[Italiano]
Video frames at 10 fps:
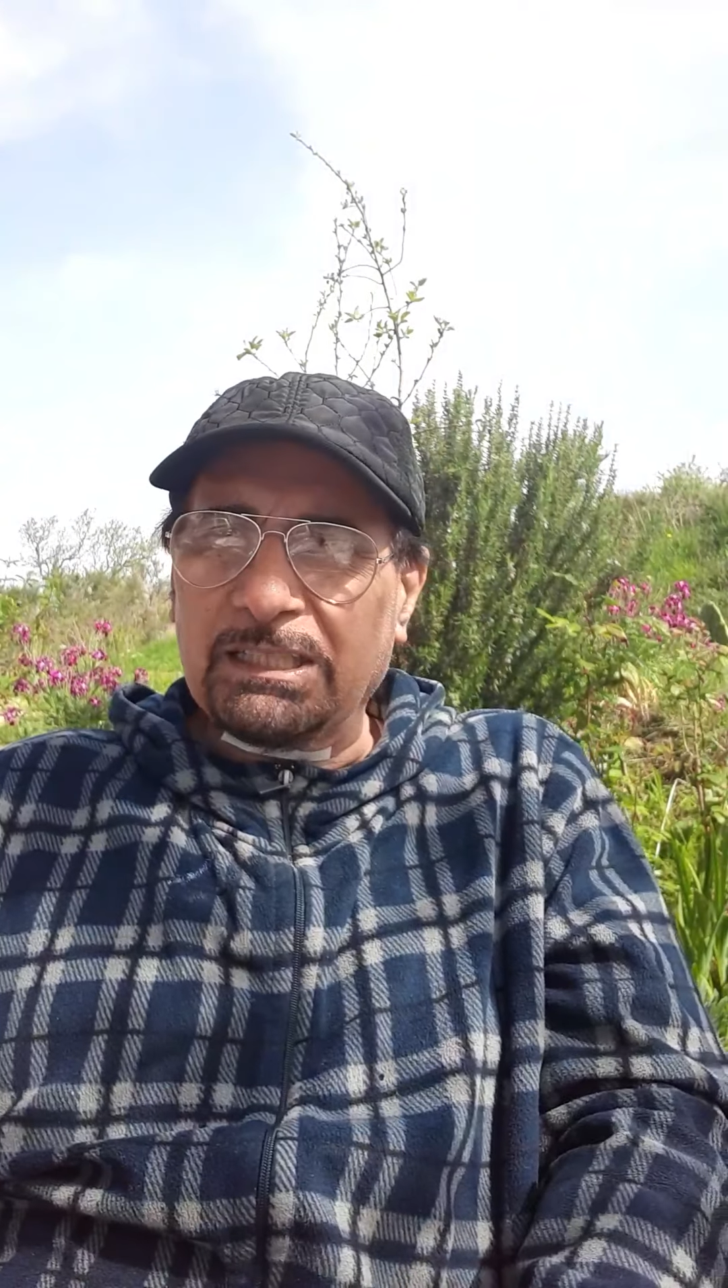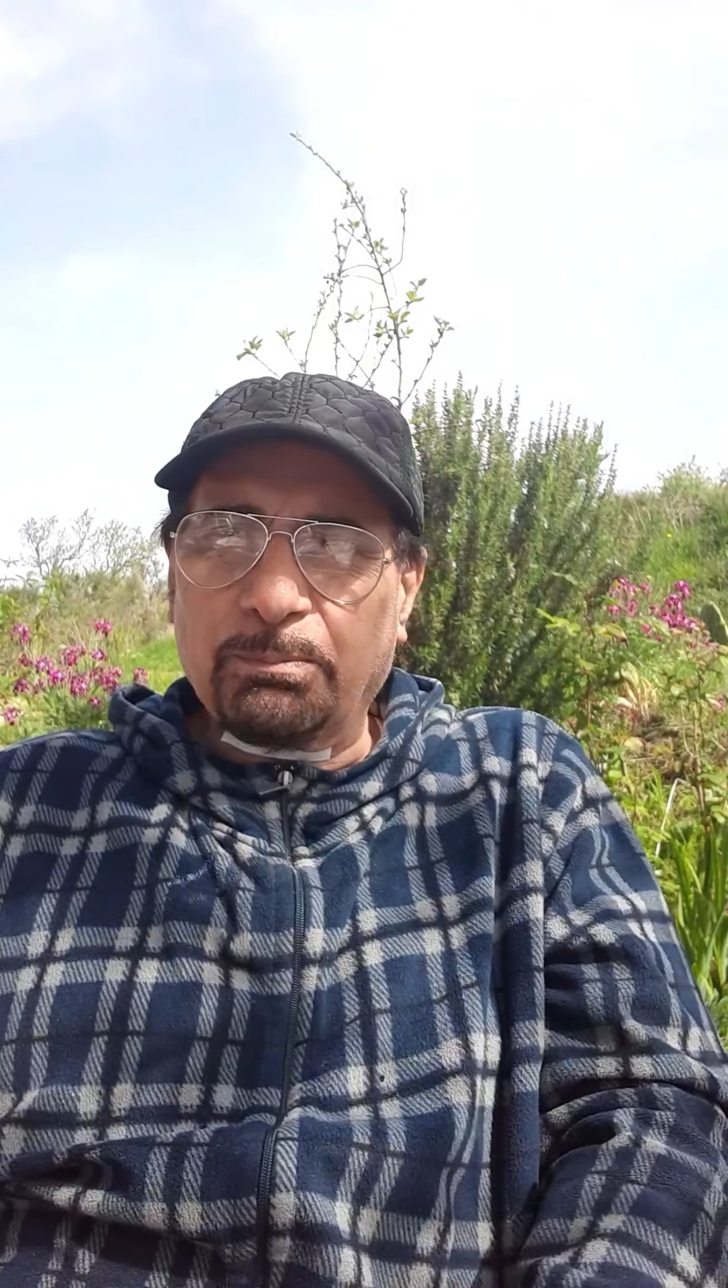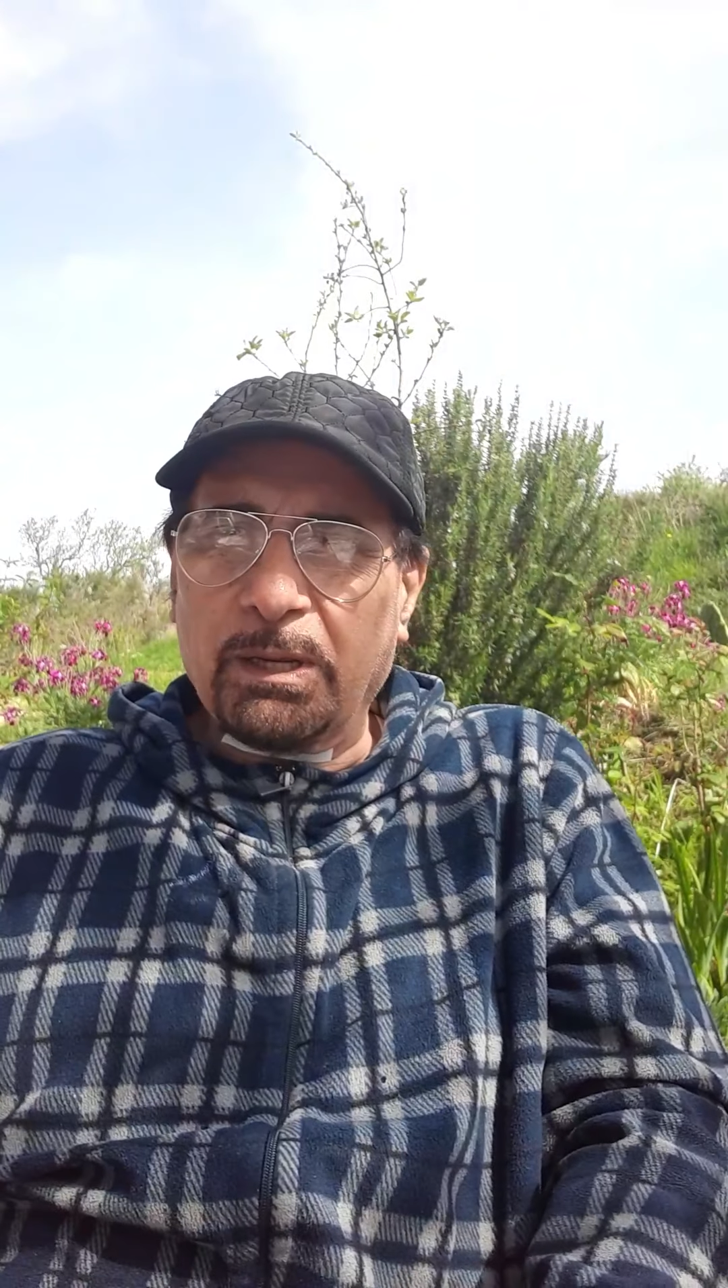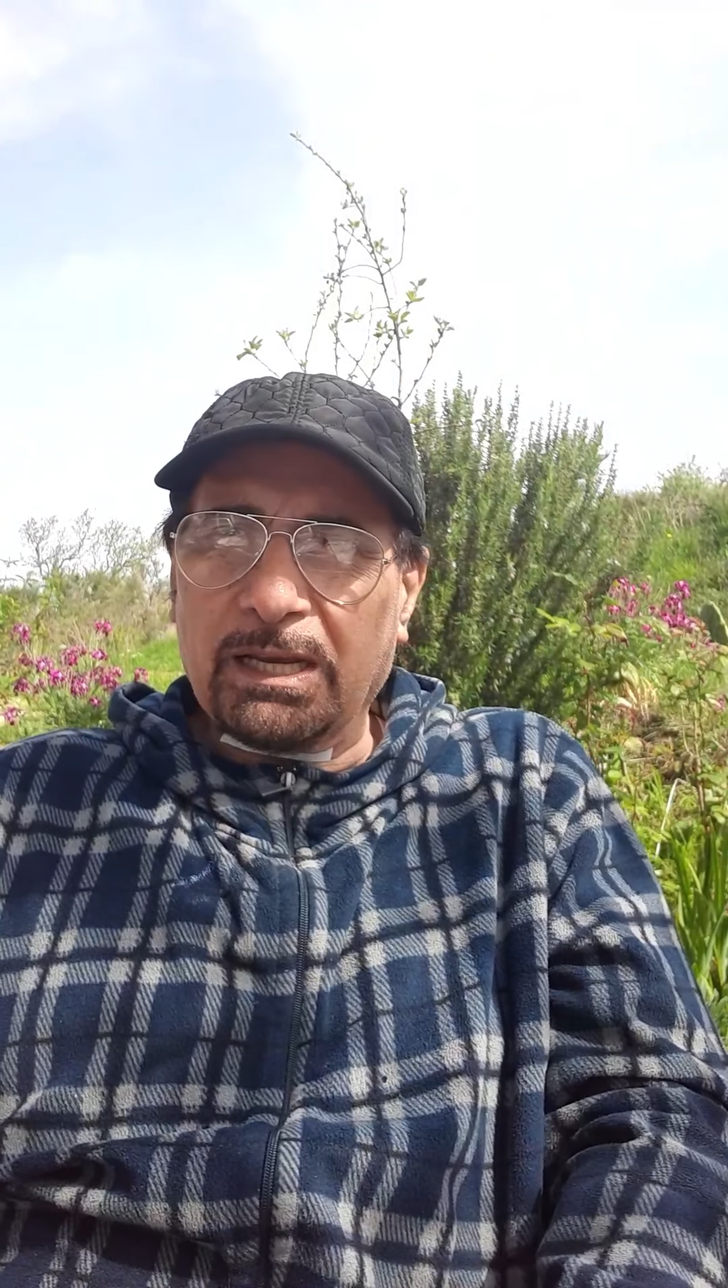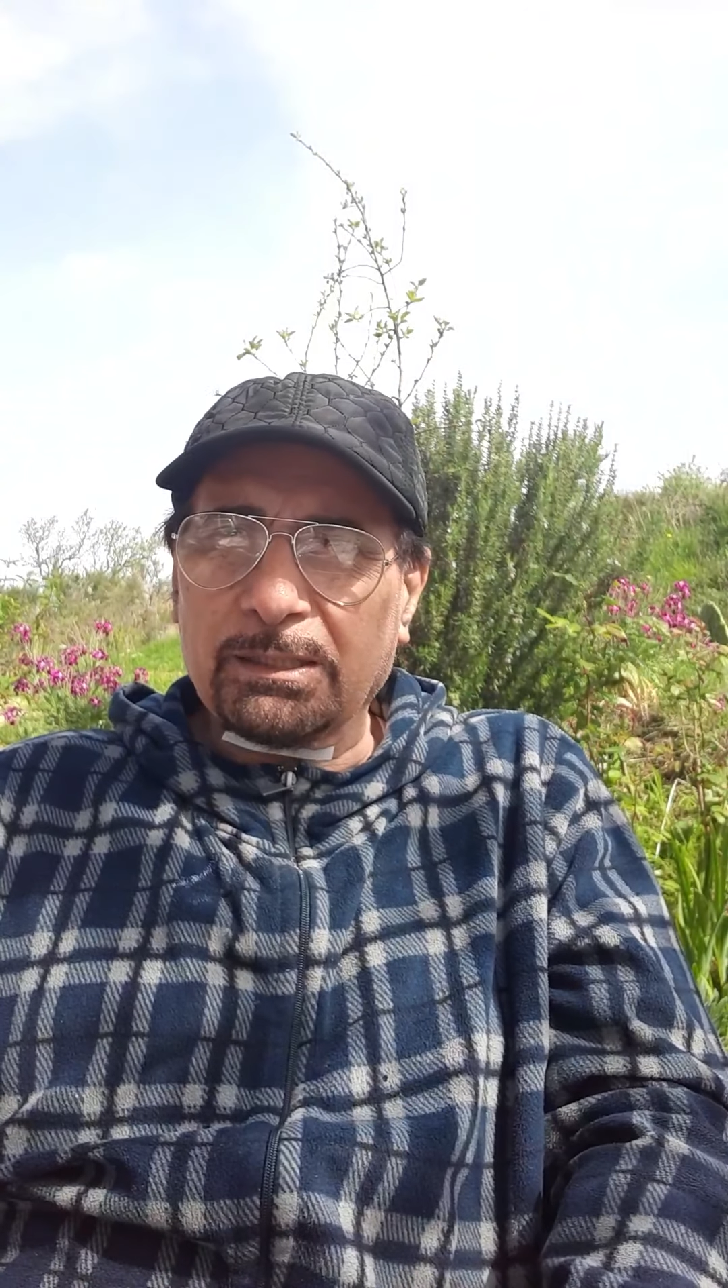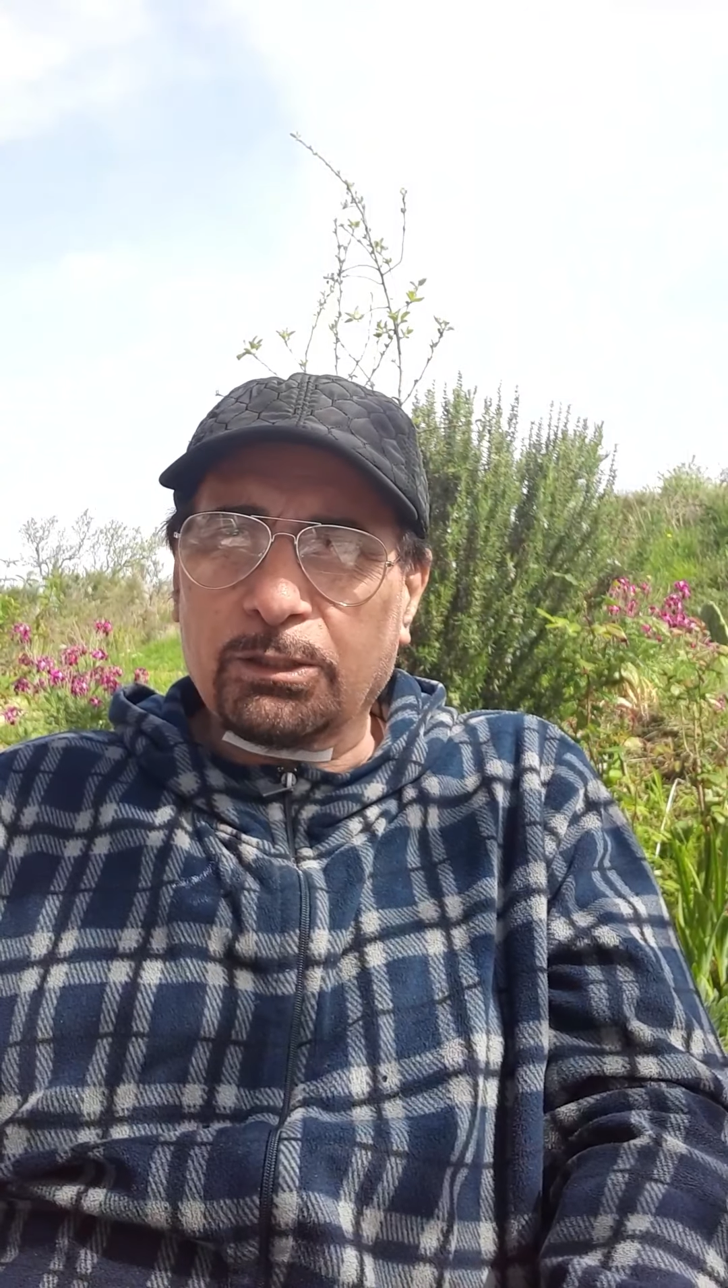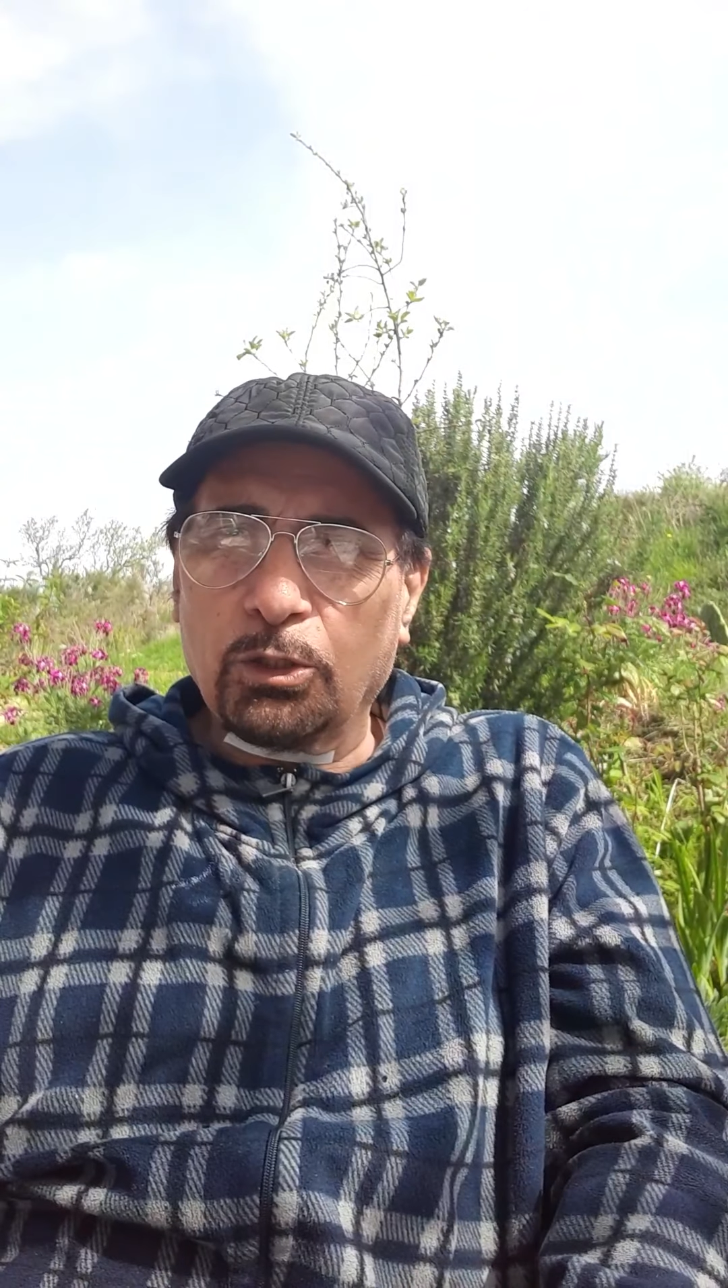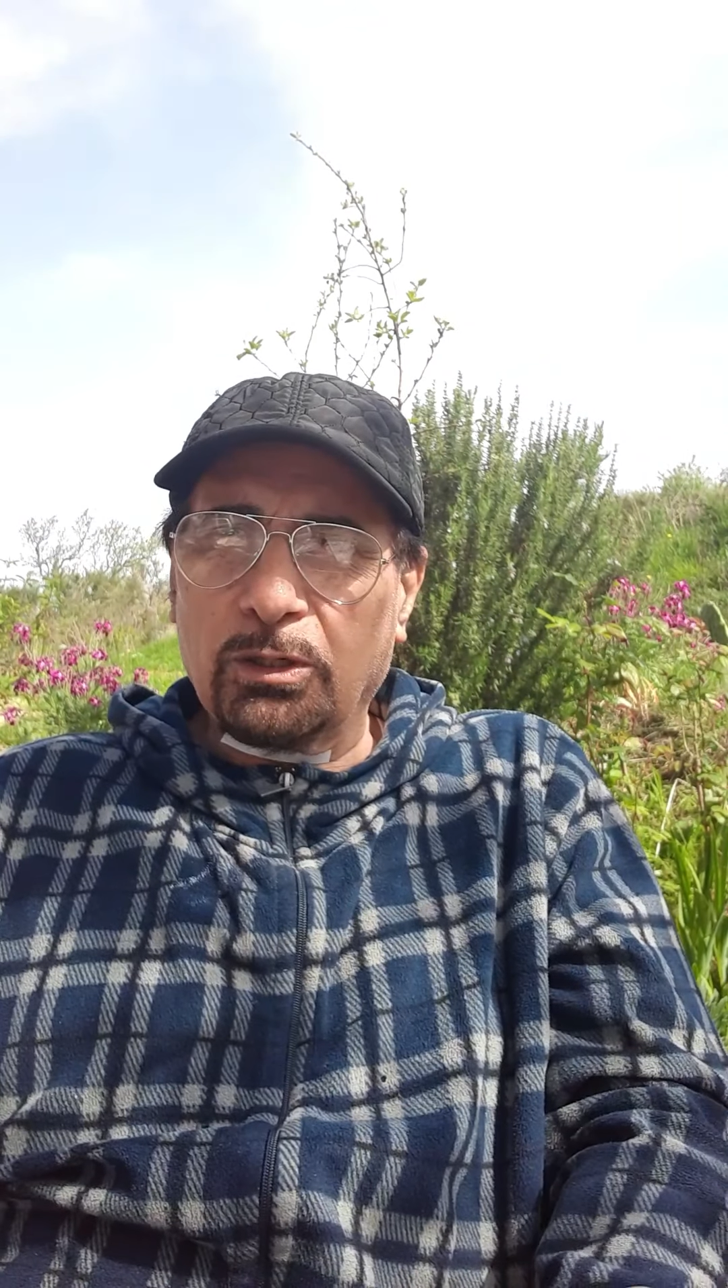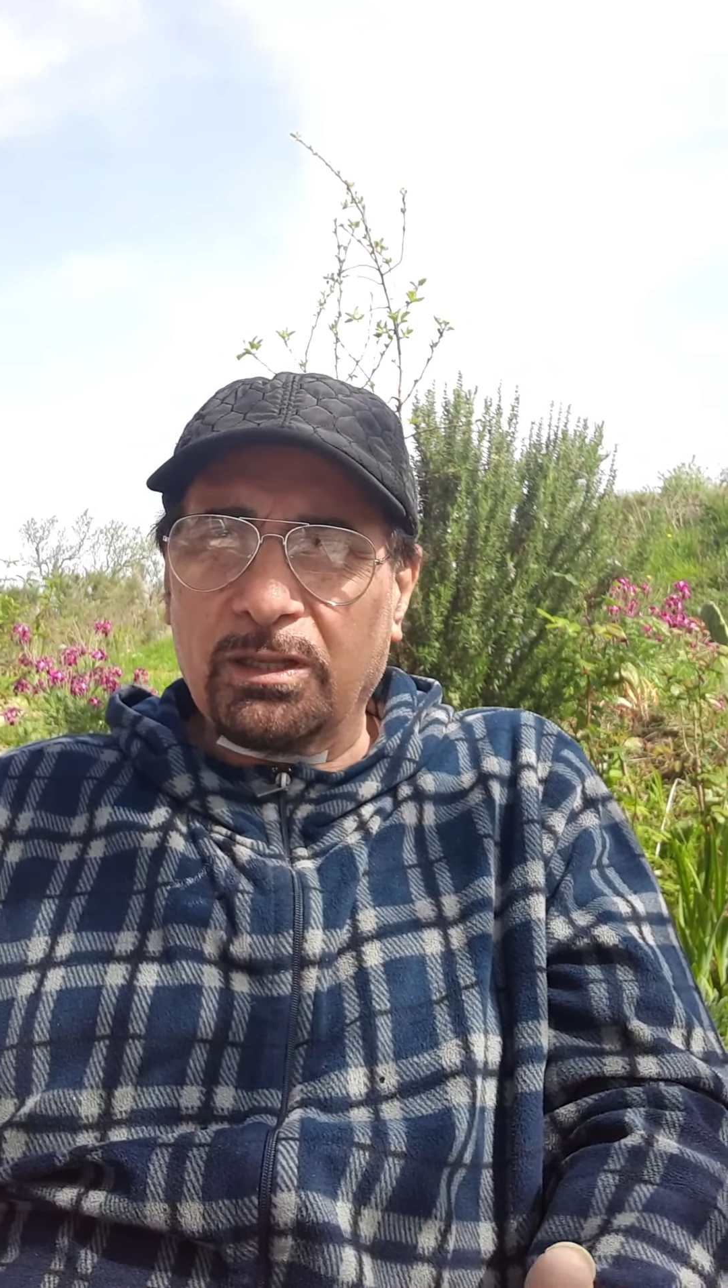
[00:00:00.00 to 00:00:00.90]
spiegazioni